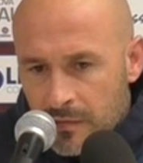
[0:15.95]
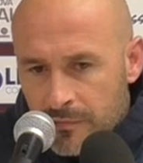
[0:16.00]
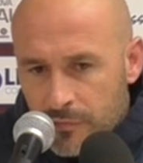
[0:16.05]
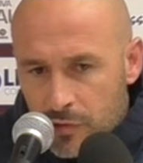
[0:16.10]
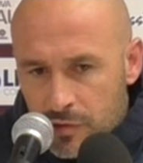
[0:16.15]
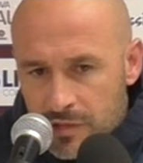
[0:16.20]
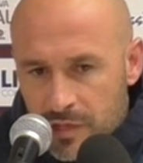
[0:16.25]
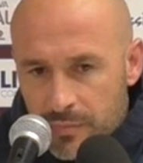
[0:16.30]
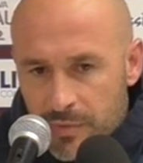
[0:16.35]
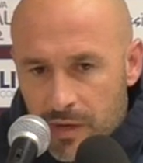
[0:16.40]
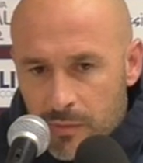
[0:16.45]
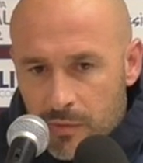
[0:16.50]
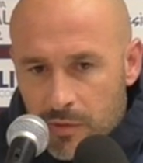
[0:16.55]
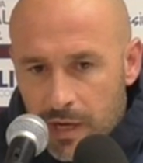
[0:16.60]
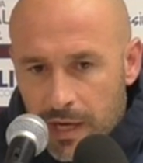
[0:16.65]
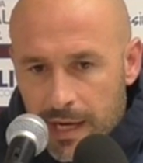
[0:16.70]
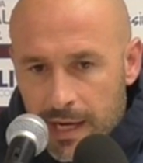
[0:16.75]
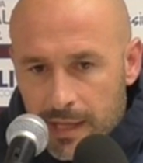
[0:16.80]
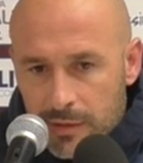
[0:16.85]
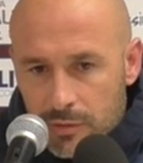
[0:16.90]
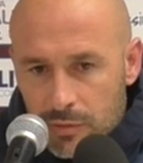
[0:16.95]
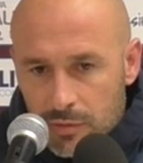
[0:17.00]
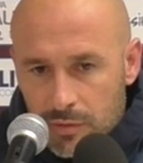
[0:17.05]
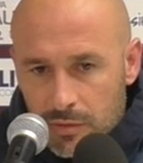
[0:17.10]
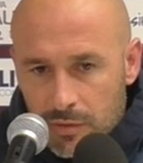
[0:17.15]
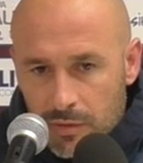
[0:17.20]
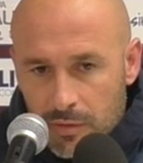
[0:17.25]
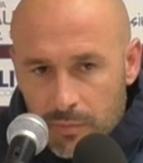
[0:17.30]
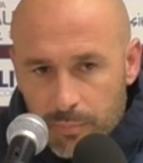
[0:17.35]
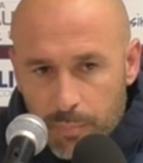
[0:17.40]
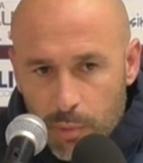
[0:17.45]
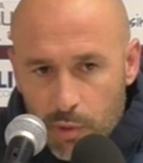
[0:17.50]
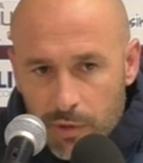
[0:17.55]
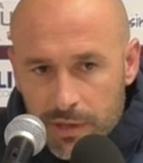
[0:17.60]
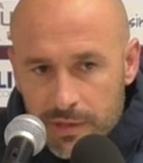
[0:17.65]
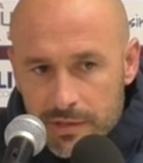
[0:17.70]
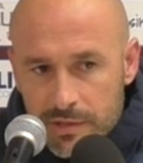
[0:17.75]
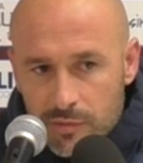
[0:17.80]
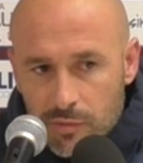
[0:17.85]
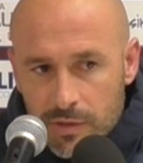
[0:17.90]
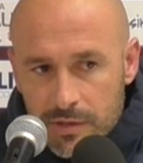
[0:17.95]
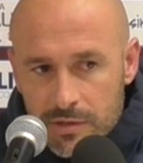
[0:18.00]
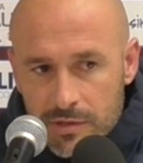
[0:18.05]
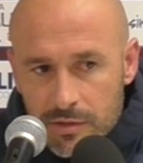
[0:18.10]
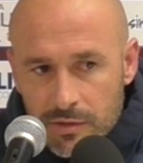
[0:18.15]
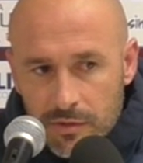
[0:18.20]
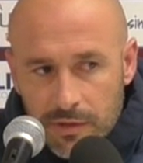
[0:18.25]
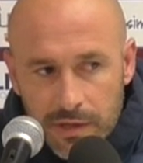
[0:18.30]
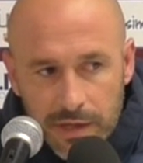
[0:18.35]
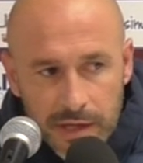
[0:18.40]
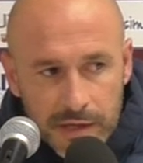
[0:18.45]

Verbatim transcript: Forse abbiamo creato poche situazioni